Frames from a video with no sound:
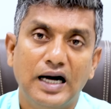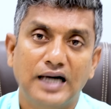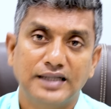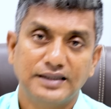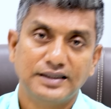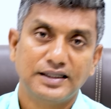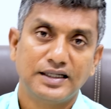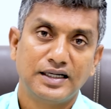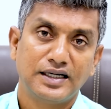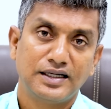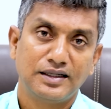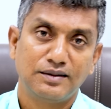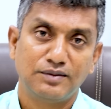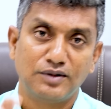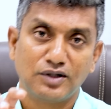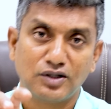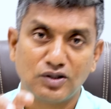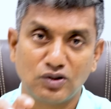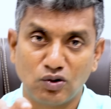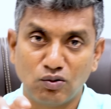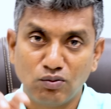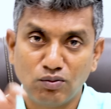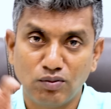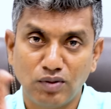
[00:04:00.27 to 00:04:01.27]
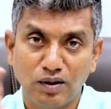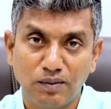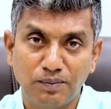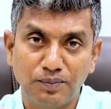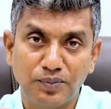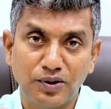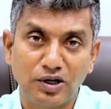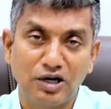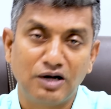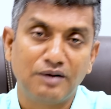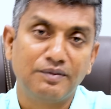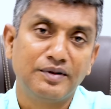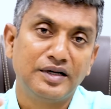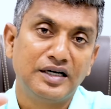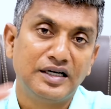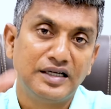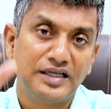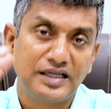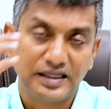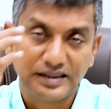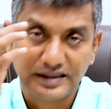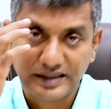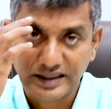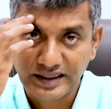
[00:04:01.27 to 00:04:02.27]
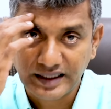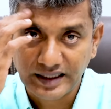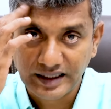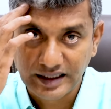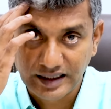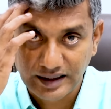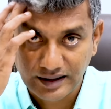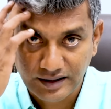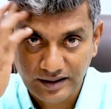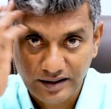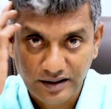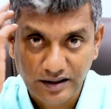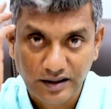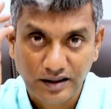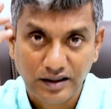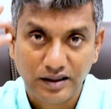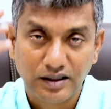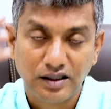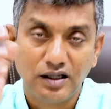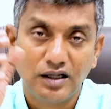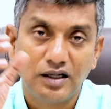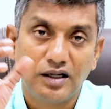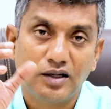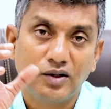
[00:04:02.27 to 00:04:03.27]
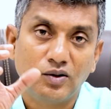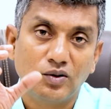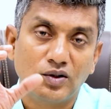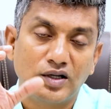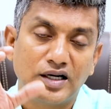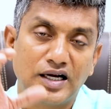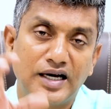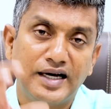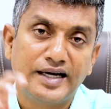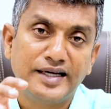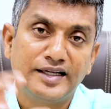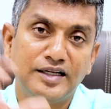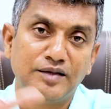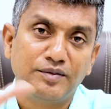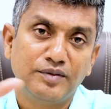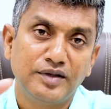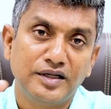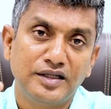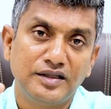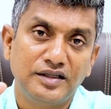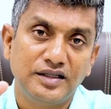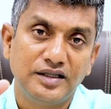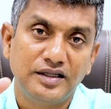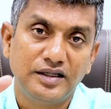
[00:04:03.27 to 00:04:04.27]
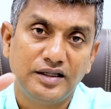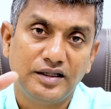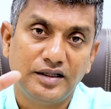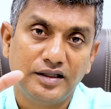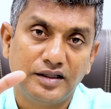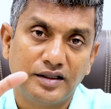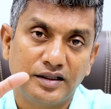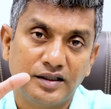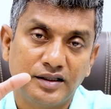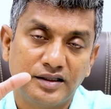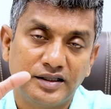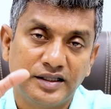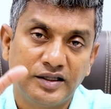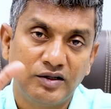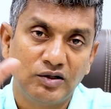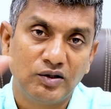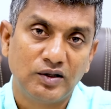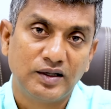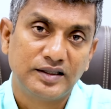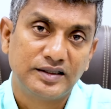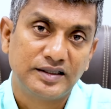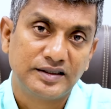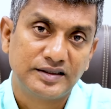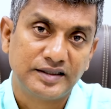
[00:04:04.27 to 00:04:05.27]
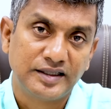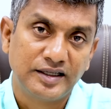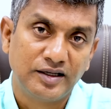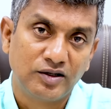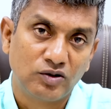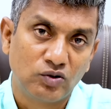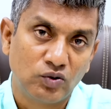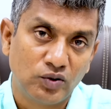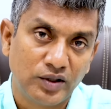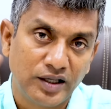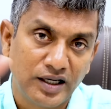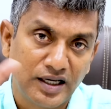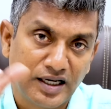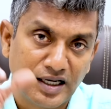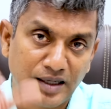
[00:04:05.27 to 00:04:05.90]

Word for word: அதில் நமக்கு ரொம்ப ப்ராமினண்ட்டாக தெரிகிறது ஒரு ஆயுதம் ஏந்தி தீவிரவாதத்தை செய்யக்கூடிய